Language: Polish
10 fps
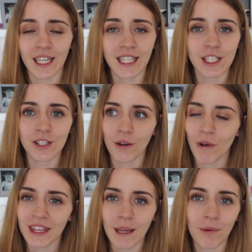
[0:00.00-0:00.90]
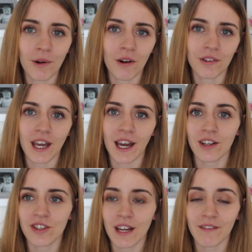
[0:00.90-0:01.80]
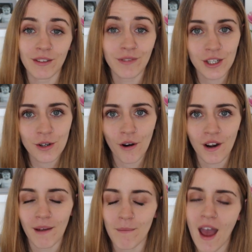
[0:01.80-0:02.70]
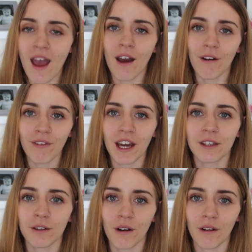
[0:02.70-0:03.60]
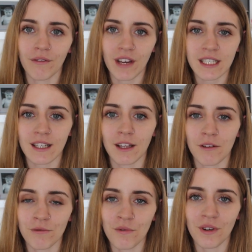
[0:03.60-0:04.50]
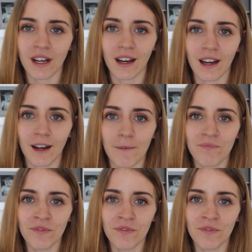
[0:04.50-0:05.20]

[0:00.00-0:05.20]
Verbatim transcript: jak jest ładna pogoda, czy nawet wieczorem warto wejść na ten łuk a,